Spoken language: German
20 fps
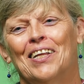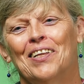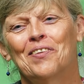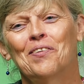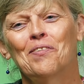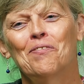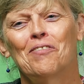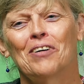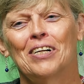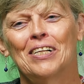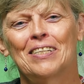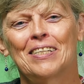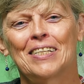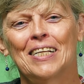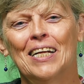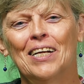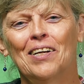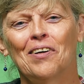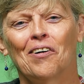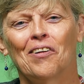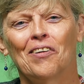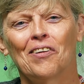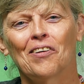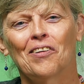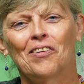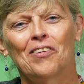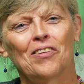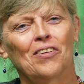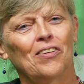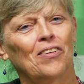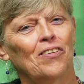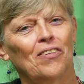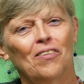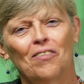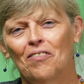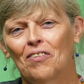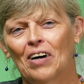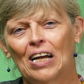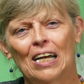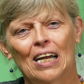zu vollziehen. Und, und
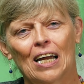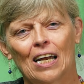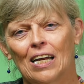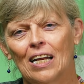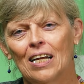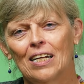sie waren dann